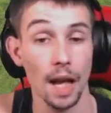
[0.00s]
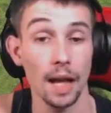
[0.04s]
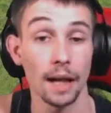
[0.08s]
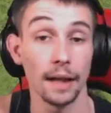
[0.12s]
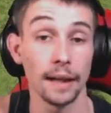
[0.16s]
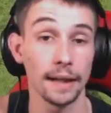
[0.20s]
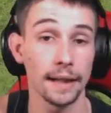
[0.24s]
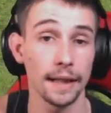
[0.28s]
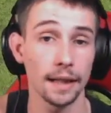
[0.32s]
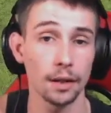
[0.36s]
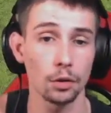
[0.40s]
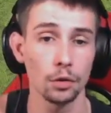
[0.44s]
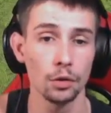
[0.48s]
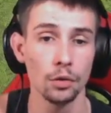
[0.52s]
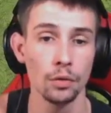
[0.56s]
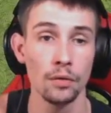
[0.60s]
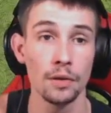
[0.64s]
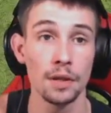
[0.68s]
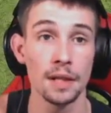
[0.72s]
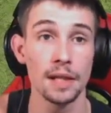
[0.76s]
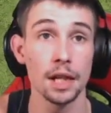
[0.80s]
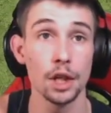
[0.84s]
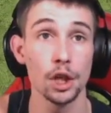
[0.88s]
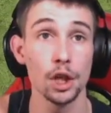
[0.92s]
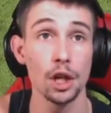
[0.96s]
les quatre nouveaux
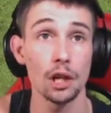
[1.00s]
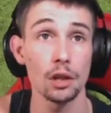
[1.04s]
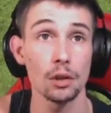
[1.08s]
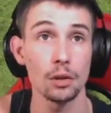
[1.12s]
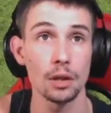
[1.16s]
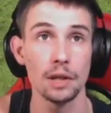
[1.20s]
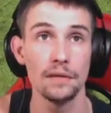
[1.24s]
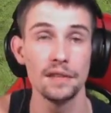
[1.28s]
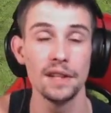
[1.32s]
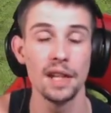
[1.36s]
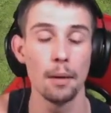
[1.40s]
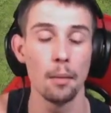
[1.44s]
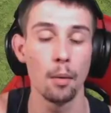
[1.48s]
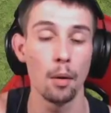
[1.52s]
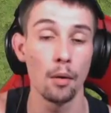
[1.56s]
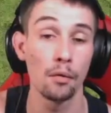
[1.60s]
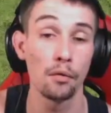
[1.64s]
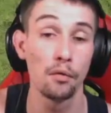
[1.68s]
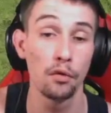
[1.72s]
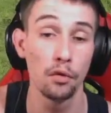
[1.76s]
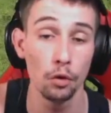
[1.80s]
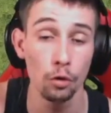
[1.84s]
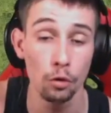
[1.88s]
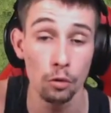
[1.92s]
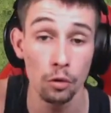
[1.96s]
stagiaires. Donc évidemment
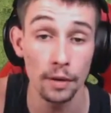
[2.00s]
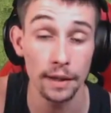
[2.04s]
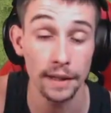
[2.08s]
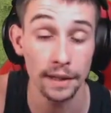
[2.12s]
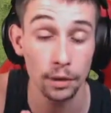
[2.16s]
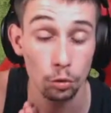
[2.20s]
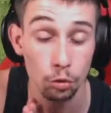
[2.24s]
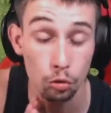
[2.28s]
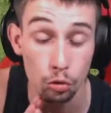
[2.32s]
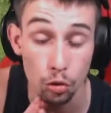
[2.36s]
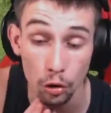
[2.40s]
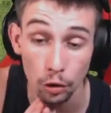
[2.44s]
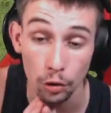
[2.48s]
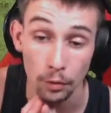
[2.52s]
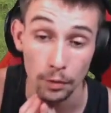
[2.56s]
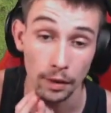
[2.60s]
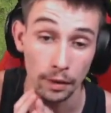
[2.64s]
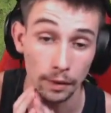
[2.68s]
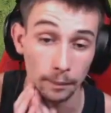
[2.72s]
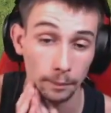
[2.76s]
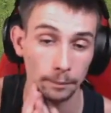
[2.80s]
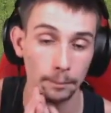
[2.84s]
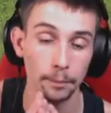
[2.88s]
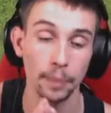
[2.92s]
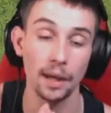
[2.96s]
Flo est toujours,
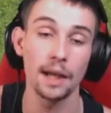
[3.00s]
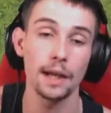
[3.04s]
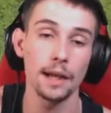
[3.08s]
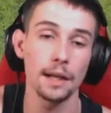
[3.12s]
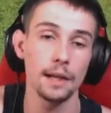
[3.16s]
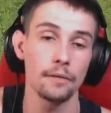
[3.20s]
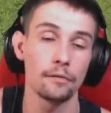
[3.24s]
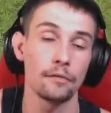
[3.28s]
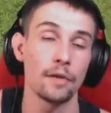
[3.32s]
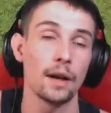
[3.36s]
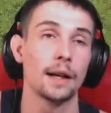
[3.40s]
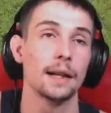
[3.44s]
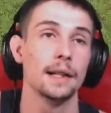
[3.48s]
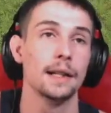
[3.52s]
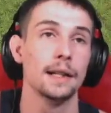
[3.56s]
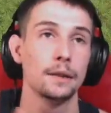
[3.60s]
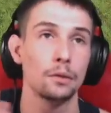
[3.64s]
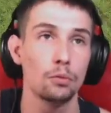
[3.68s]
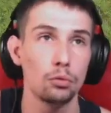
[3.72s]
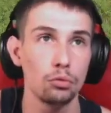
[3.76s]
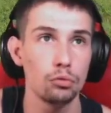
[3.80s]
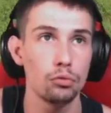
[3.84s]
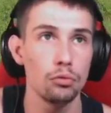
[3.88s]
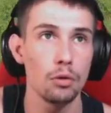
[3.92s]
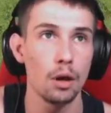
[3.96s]
il est
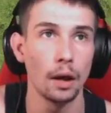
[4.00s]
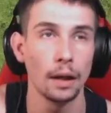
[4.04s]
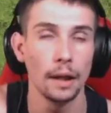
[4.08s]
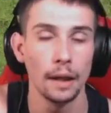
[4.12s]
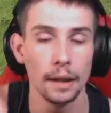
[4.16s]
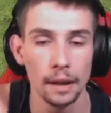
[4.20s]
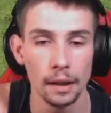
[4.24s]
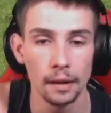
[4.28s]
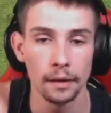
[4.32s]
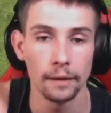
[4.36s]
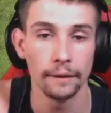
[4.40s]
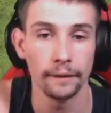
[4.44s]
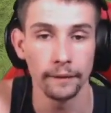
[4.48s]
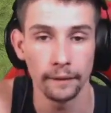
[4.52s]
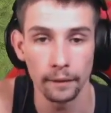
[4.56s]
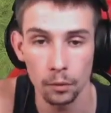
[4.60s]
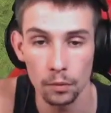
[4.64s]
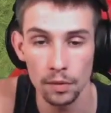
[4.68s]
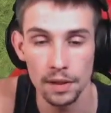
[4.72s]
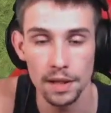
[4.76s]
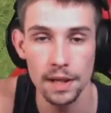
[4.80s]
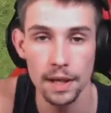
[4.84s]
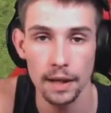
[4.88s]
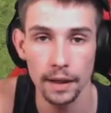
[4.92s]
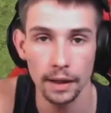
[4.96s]
toujours euh,
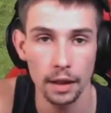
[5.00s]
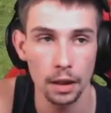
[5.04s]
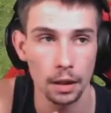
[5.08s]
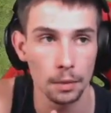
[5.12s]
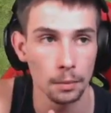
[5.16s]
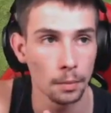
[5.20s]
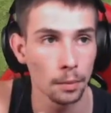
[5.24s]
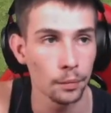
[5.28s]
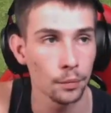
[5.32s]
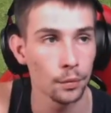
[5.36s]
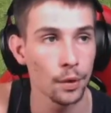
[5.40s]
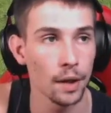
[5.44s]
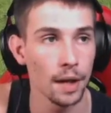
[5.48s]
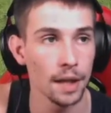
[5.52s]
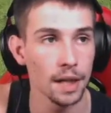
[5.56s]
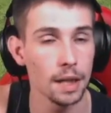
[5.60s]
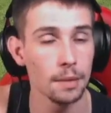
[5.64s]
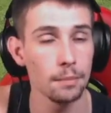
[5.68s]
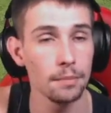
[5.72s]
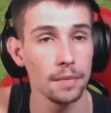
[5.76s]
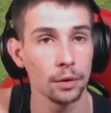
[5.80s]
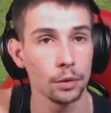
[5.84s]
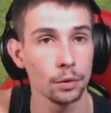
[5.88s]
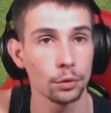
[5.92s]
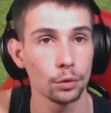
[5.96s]
considéré comme membre de la
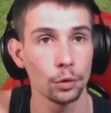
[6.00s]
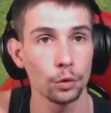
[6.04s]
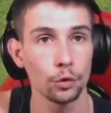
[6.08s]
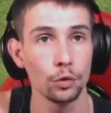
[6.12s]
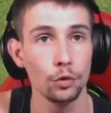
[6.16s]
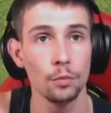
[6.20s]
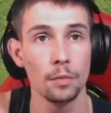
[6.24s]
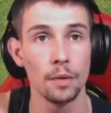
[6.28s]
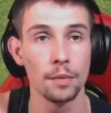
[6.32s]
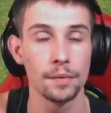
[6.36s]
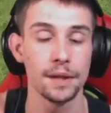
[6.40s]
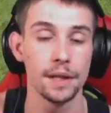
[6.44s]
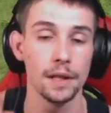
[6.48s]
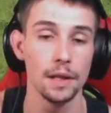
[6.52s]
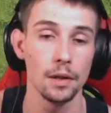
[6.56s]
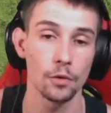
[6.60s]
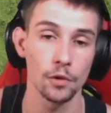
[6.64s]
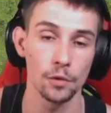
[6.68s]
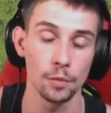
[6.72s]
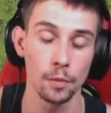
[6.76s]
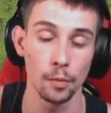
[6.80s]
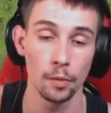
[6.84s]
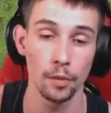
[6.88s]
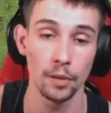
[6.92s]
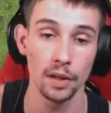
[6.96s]
team, bien entendu, même si en
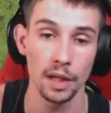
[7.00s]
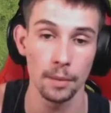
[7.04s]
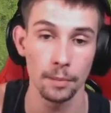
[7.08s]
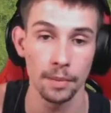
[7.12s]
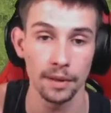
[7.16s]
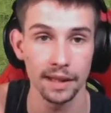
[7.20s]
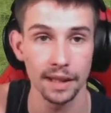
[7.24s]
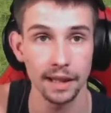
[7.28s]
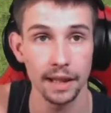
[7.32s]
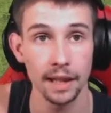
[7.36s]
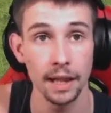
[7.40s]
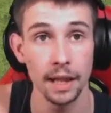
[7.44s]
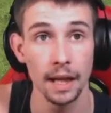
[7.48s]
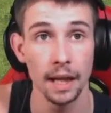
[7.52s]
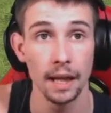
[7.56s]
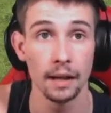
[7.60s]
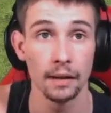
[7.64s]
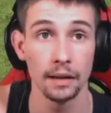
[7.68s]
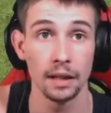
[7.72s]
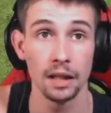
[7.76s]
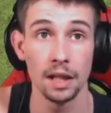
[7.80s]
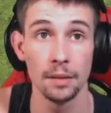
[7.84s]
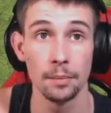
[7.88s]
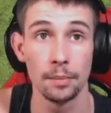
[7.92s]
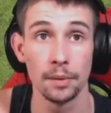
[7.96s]
ce moment il est pas très,
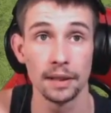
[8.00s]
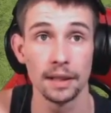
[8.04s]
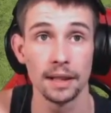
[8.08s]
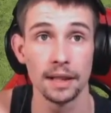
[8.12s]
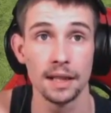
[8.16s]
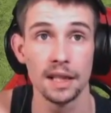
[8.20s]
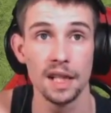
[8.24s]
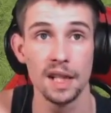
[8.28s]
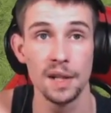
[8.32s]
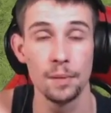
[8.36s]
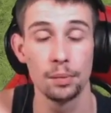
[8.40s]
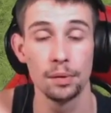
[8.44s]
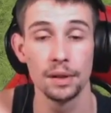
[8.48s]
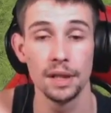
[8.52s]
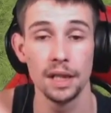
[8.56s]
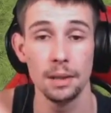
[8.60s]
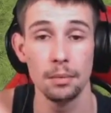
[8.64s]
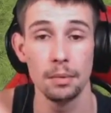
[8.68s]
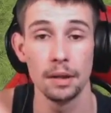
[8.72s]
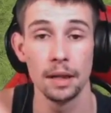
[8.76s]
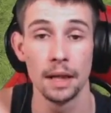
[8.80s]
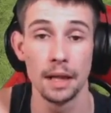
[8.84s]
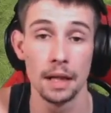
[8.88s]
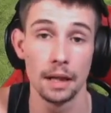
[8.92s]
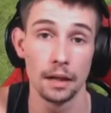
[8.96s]
il est pas très
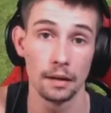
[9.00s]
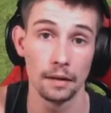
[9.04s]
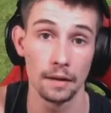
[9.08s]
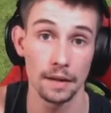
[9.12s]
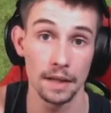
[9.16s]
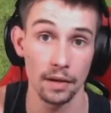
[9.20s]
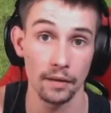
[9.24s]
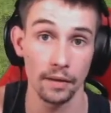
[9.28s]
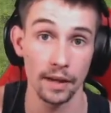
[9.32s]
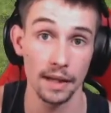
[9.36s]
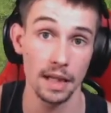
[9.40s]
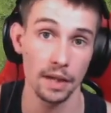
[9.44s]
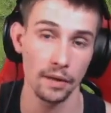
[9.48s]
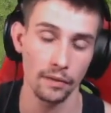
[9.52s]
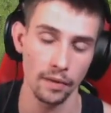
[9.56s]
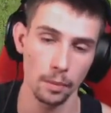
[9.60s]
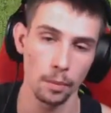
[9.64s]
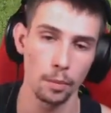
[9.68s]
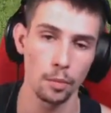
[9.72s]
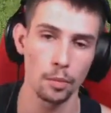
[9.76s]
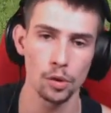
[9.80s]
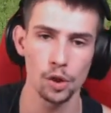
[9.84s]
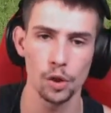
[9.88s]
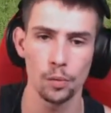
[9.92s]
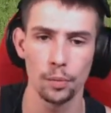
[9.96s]
disponible. Euh, c'est vrai que ça fait un
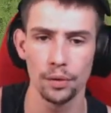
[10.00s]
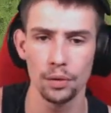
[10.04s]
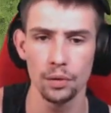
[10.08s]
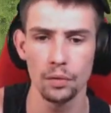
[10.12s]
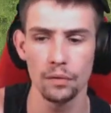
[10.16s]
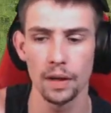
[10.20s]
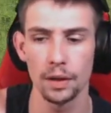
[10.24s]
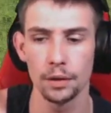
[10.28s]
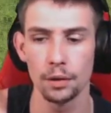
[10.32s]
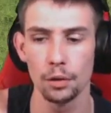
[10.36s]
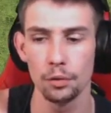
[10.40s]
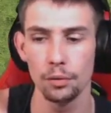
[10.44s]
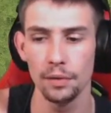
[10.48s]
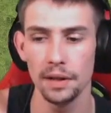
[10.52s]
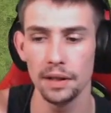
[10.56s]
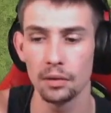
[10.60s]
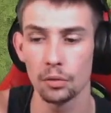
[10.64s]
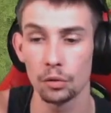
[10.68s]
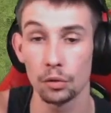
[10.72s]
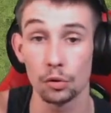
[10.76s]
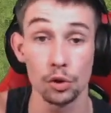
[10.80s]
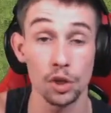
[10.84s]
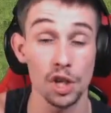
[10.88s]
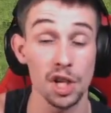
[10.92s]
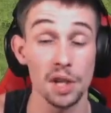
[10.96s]
moment que j'ai pas eu de nouvelles de lui,
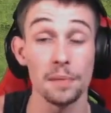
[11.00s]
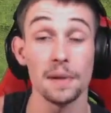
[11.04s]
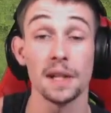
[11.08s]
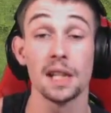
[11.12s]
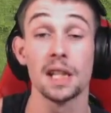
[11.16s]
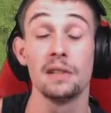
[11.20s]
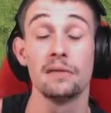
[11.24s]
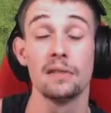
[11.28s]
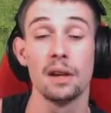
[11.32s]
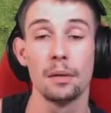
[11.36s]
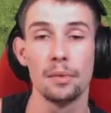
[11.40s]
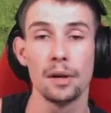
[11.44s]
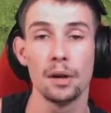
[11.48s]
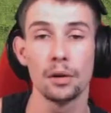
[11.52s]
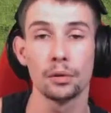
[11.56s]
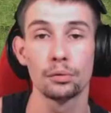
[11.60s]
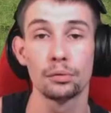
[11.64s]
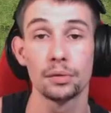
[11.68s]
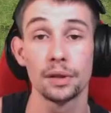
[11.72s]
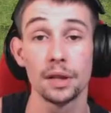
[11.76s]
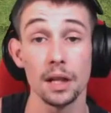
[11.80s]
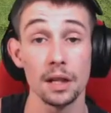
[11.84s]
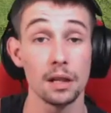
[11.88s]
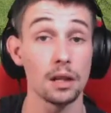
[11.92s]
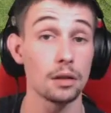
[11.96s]
donc j'espère qu'il va bien en tout
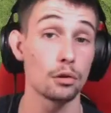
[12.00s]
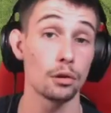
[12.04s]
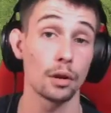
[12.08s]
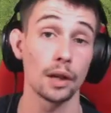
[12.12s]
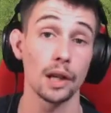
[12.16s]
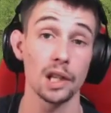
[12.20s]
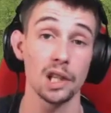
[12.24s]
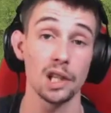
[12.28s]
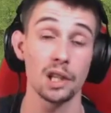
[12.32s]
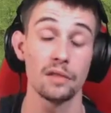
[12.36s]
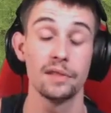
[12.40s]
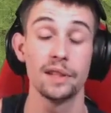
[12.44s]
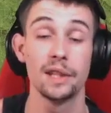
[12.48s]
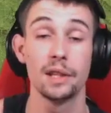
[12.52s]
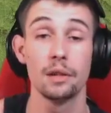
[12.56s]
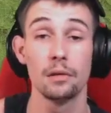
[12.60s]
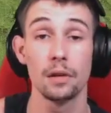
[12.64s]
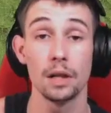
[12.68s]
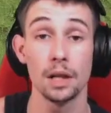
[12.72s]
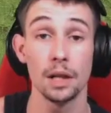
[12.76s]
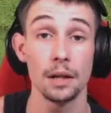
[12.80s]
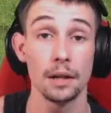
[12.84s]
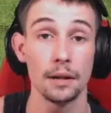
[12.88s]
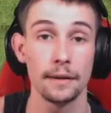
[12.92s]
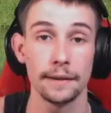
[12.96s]
cas. Si tu regardes cette vidéo
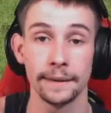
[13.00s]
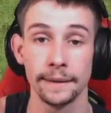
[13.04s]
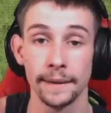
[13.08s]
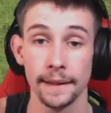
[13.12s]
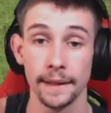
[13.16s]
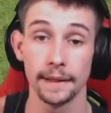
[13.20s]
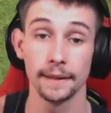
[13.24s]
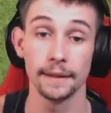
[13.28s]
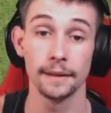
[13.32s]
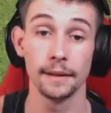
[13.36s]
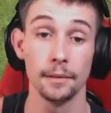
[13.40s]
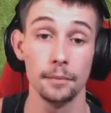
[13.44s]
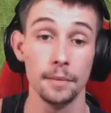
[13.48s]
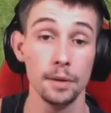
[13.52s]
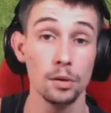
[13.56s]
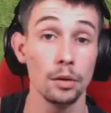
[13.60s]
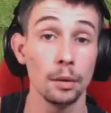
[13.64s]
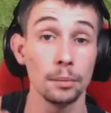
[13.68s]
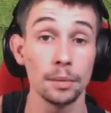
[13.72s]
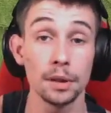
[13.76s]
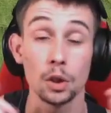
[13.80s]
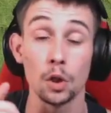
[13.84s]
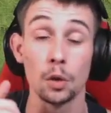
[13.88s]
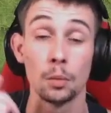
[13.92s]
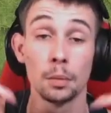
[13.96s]
là, euh, mets-nous un
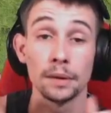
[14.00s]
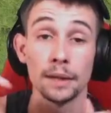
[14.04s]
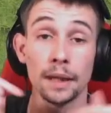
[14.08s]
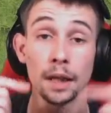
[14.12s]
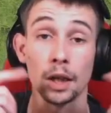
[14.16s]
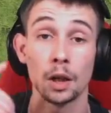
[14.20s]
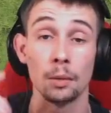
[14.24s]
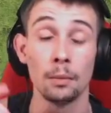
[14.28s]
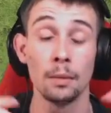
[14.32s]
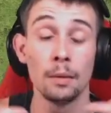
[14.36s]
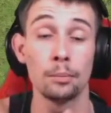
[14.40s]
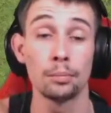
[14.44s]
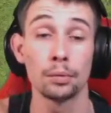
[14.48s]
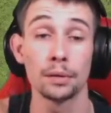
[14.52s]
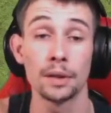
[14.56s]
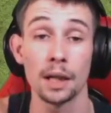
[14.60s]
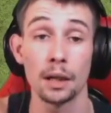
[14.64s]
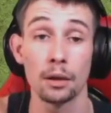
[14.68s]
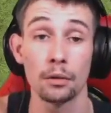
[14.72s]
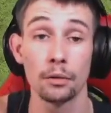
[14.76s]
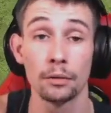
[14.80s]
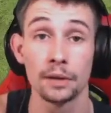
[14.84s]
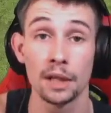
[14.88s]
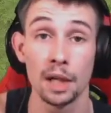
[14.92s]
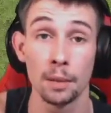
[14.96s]
petit commentaire quand même pour dire
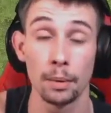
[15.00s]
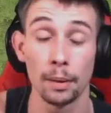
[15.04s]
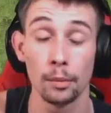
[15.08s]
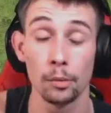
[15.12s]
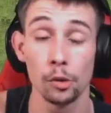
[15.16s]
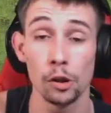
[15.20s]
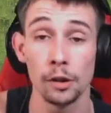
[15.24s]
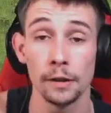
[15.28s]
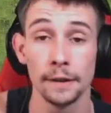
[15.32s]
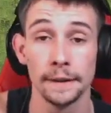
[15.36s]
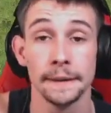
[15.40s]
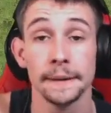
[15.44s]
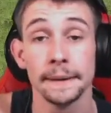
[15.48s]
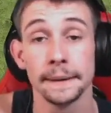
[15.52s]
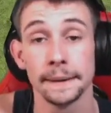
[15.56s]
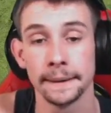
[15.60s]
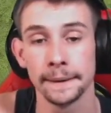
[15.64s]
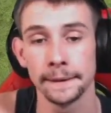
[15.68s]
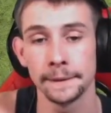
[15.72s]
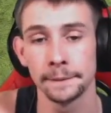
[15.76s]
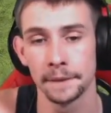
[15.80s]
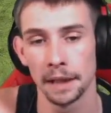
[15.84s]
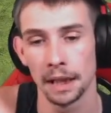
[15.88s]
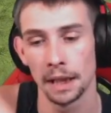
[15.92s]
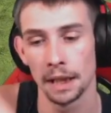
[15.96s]
que t'es pas mort,
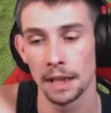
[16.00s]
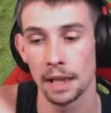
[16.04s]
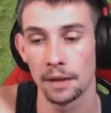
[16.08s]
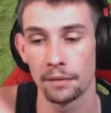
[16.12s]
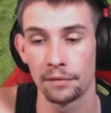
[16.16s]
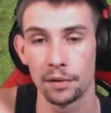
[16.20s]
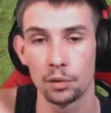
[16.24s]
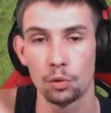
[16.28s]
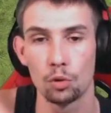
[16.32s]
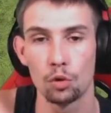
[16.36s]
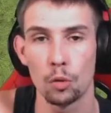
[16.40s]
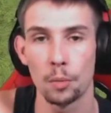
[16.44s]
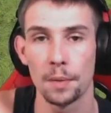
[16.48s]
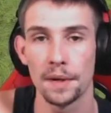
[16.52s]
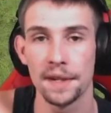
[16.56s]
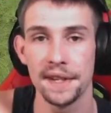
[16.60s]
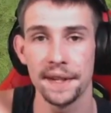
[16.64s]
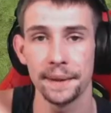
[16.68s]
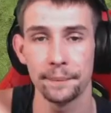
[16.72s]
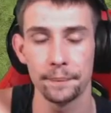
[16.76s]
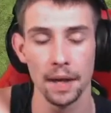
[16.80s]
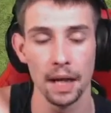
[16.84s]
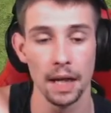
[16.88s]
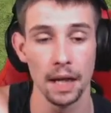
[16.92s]
hein. ça fait toujours plaisir.